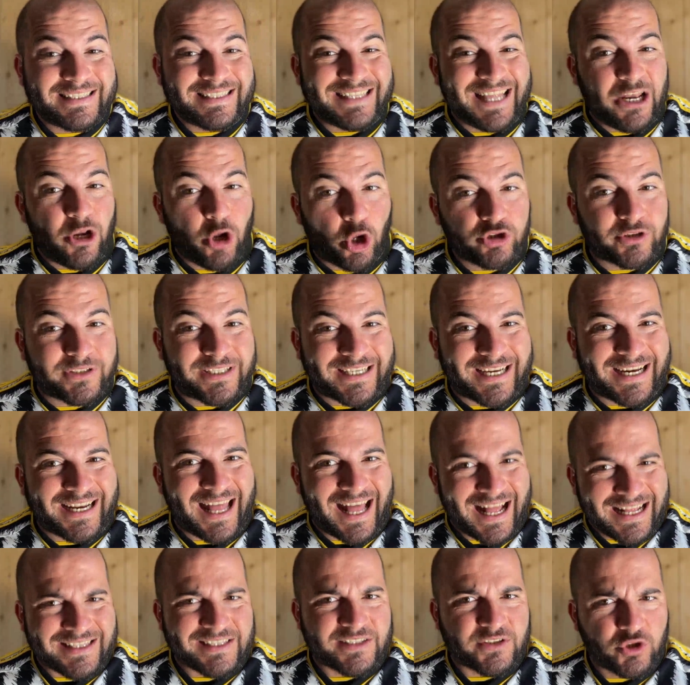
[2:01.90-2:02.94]
nell'ottica
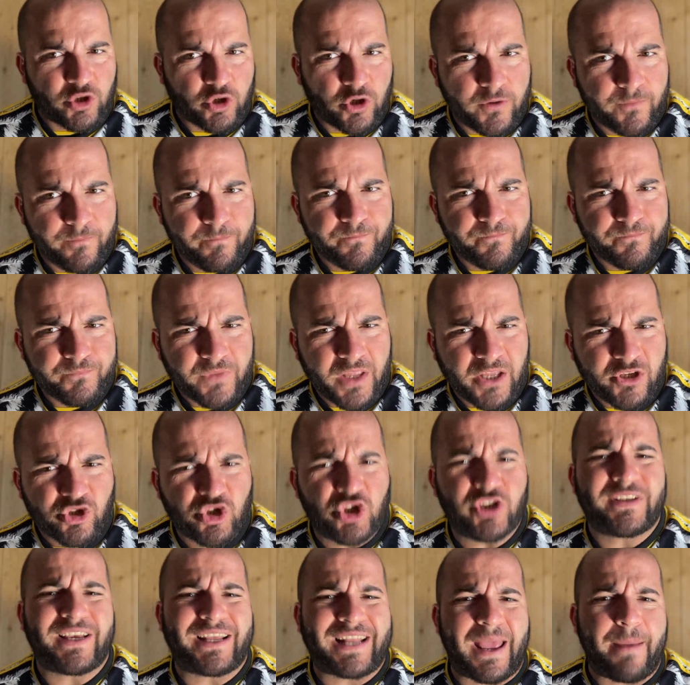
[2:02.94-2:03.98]
Lazio
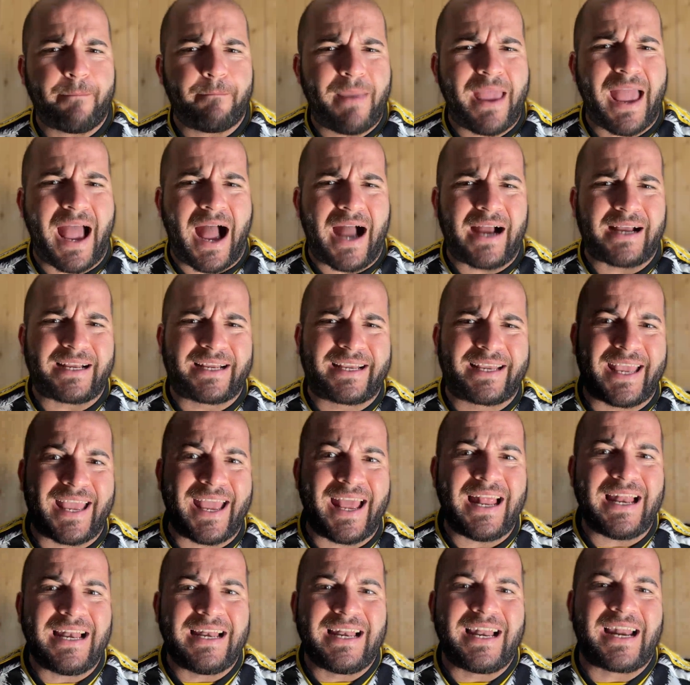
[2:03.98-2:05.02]
ci sarebbe
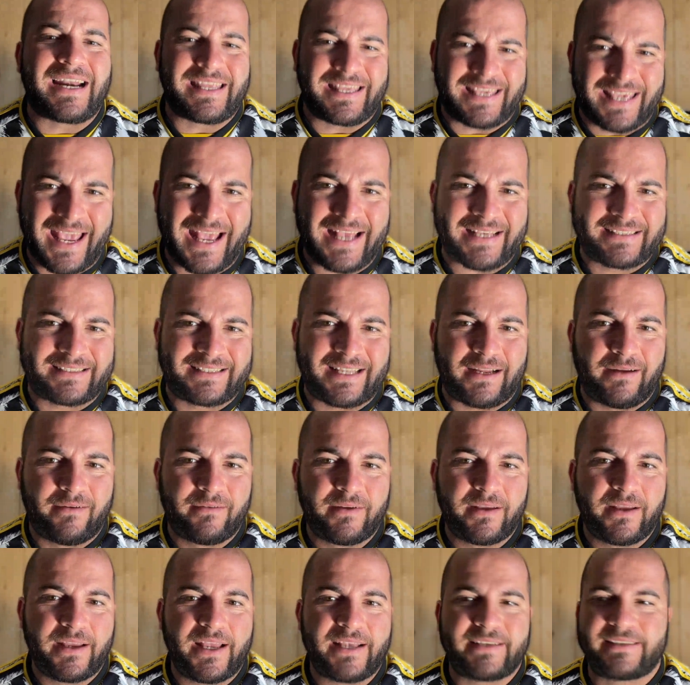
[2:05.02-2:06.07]
anche la richiesta,
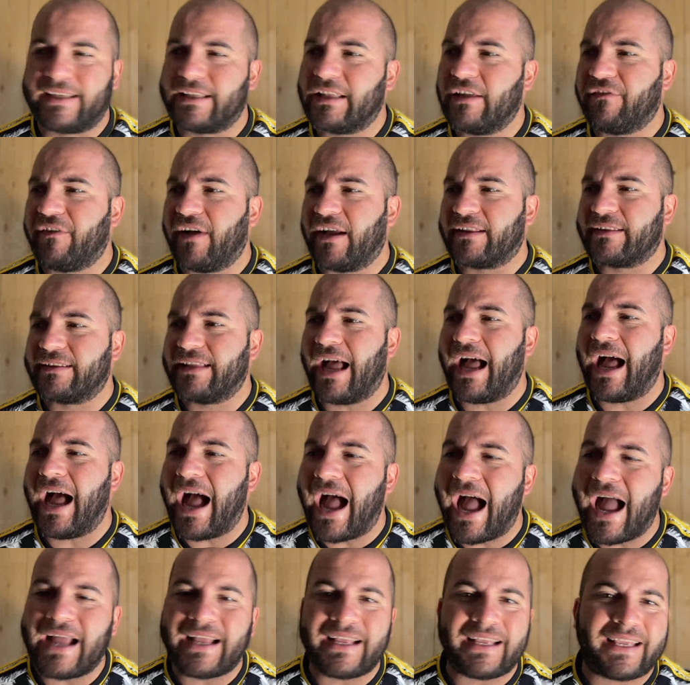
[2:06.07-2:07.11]
è stata fatta
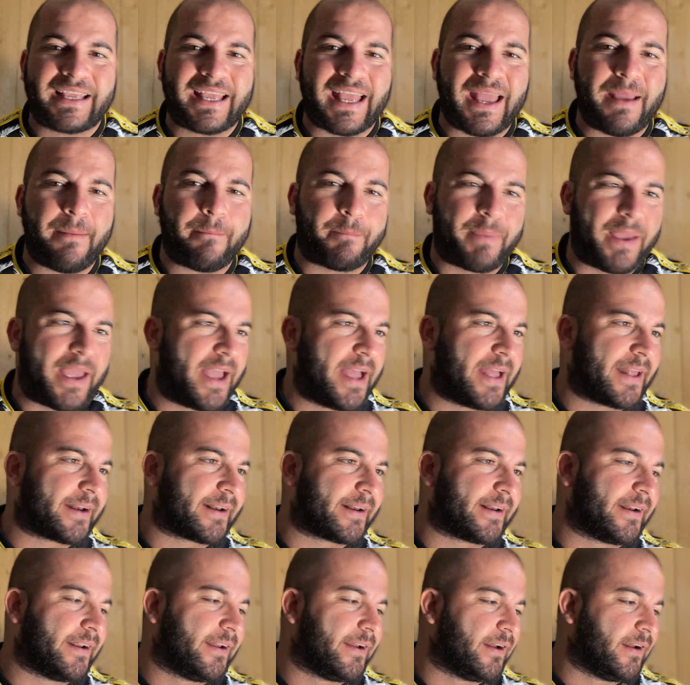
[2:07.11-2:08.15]
anche
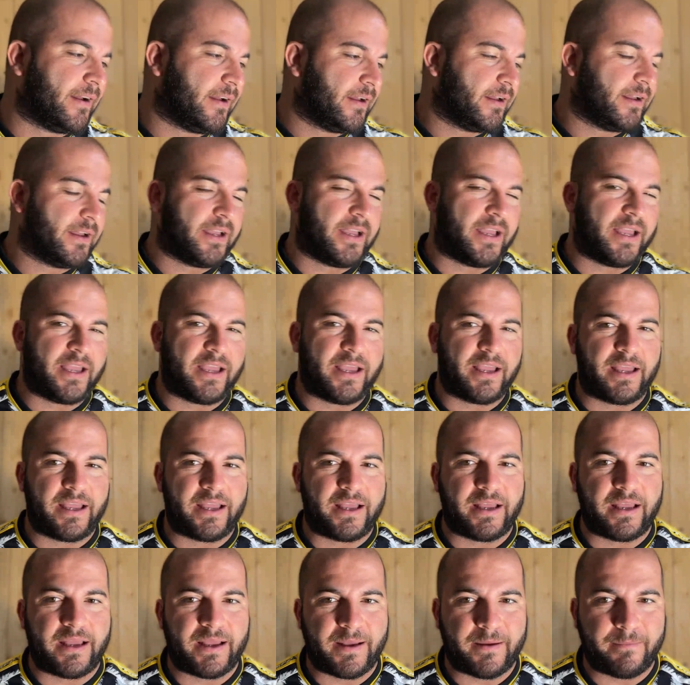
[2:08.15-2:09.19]
per,
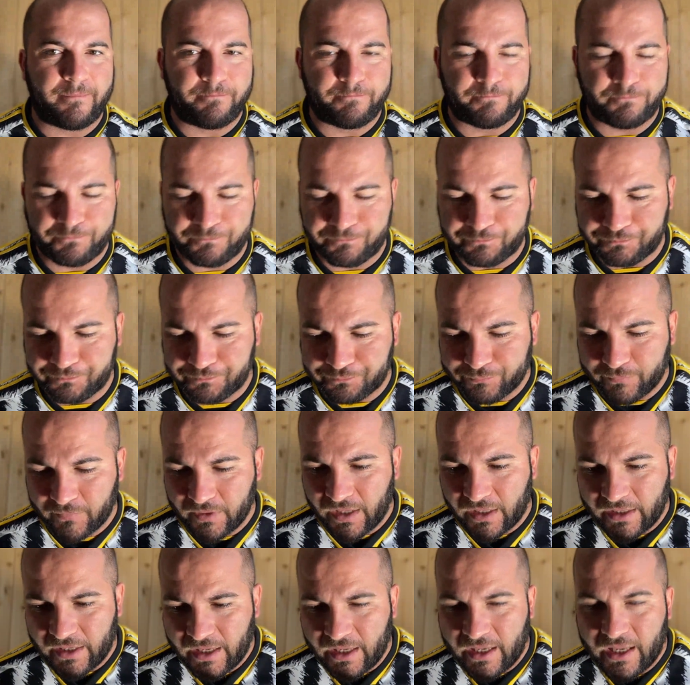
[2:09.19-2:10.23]
ehm,
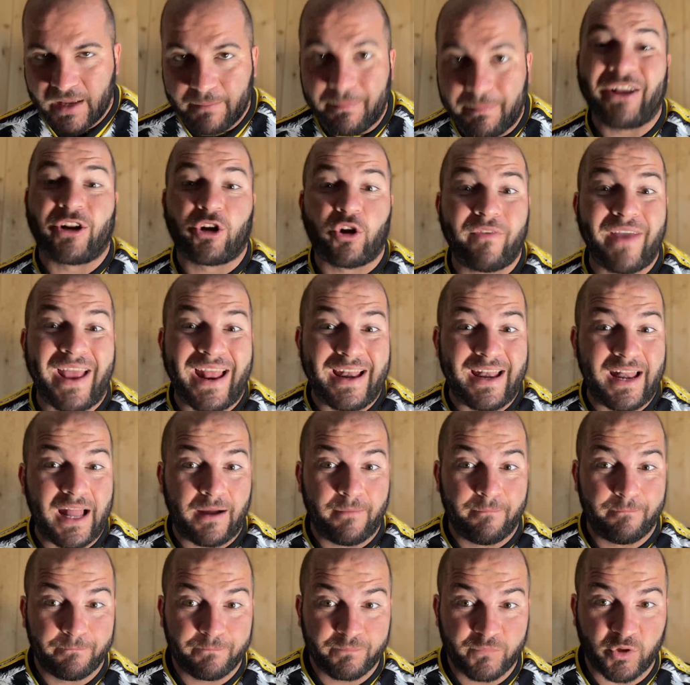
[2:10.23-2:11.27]
per Rovella,
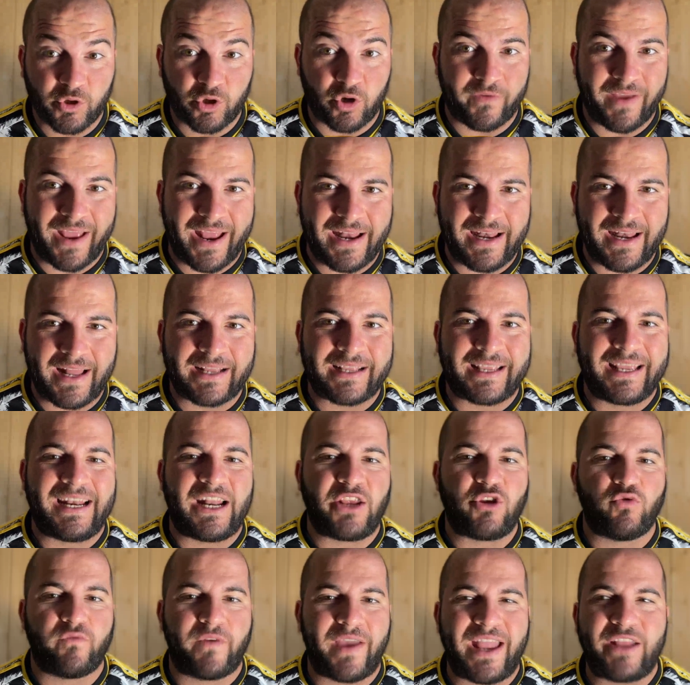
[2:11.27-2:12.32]
Rovella che la
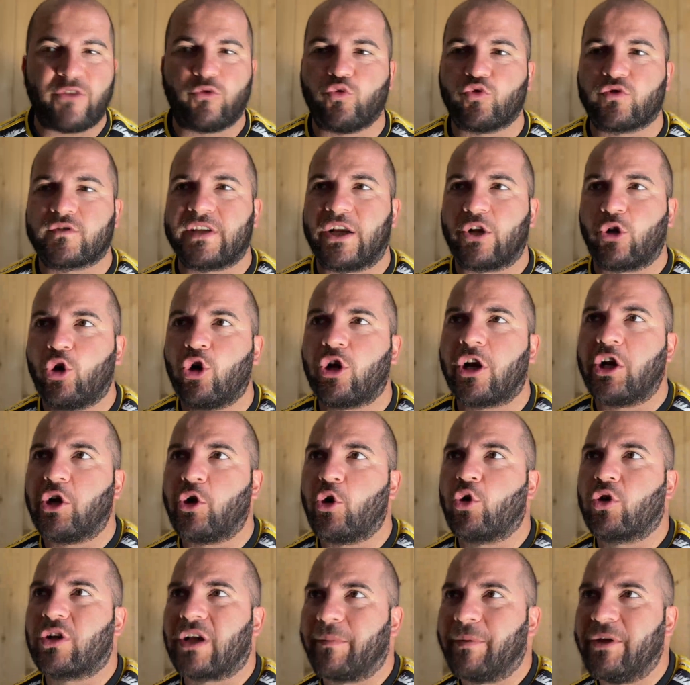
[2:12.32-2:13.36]
Juventus ancora non
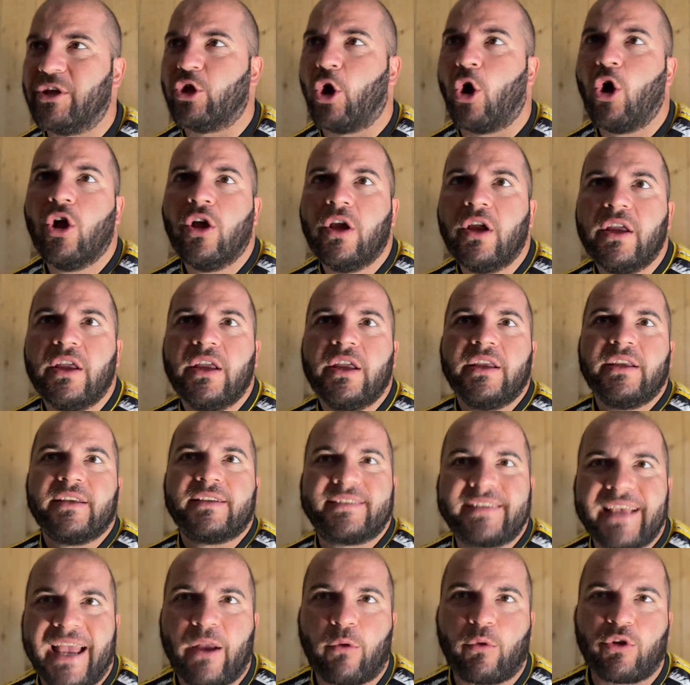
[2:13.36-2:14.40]
ho capito
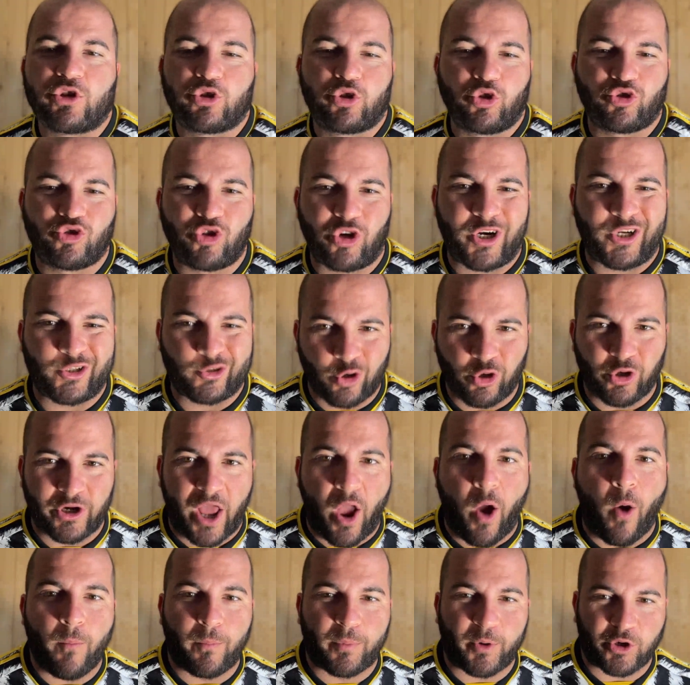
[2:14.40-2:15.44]
se questo giocatore
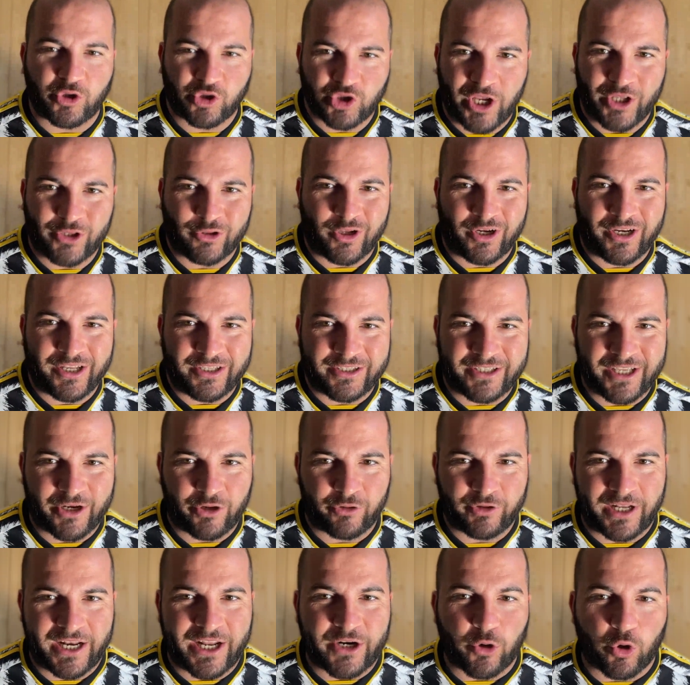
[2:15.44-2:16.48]
ha un progetto all'interno
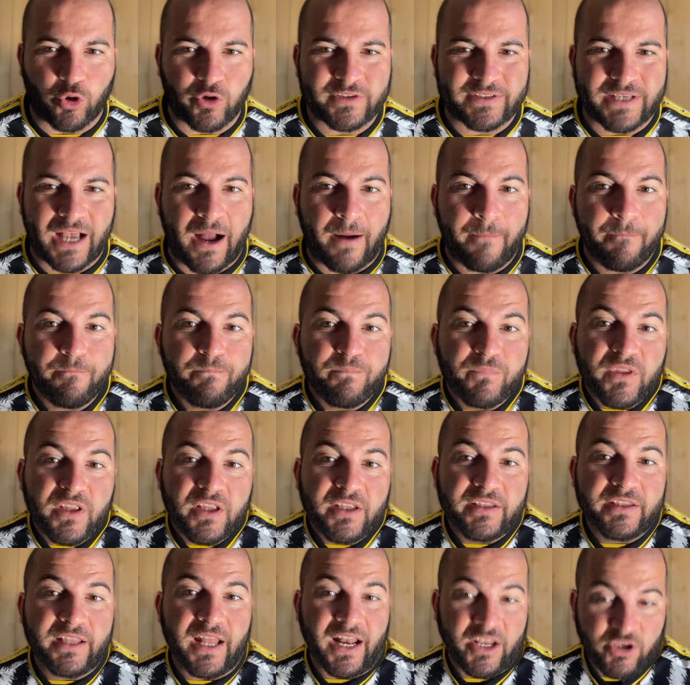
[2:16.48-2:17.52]
della rosa
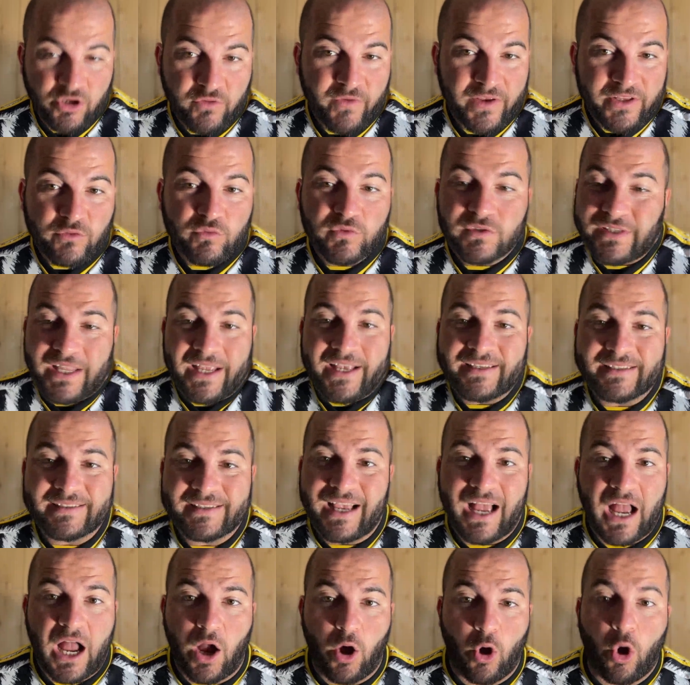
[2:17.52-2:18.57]
della Juventus
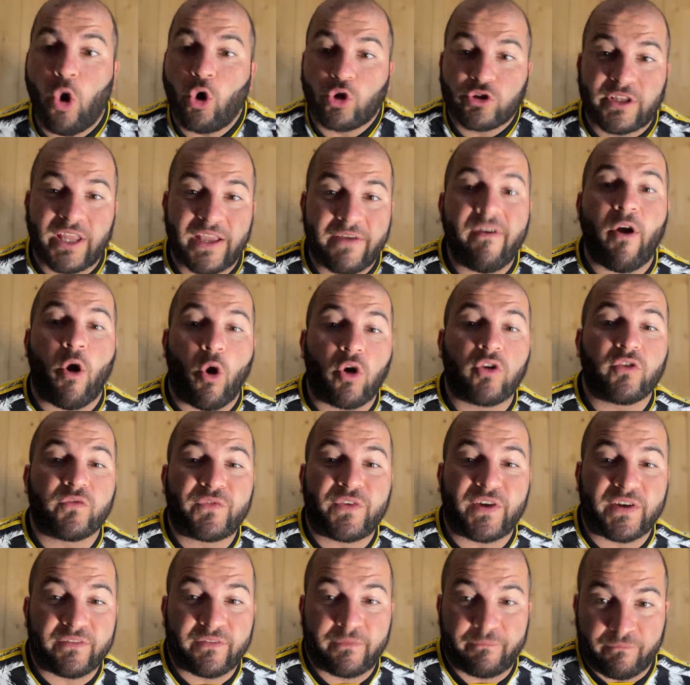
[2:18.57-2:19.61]
stessa o, de- o
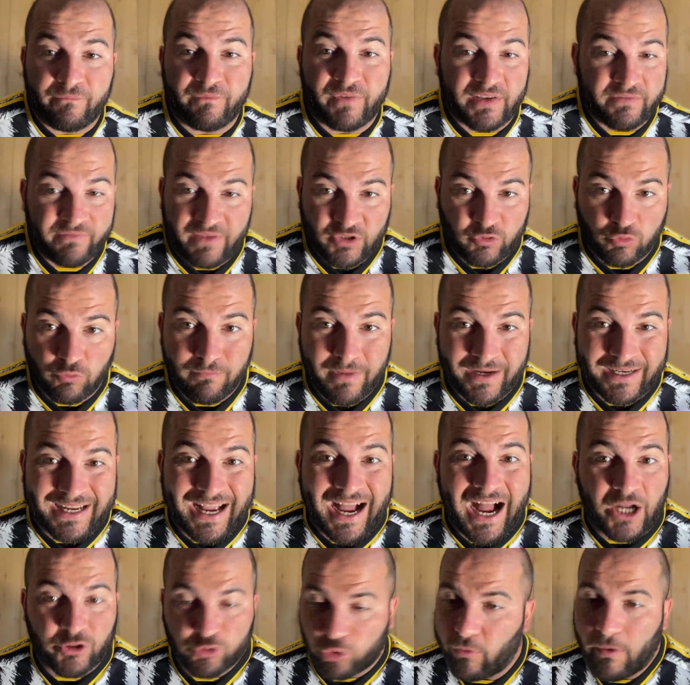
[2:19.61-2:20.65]
fa- va-, va sul
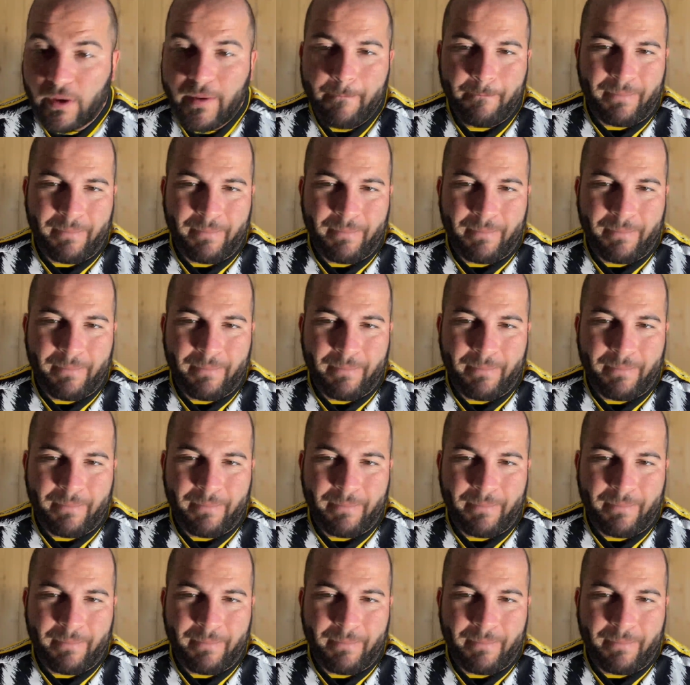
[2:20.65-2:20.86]
mercato.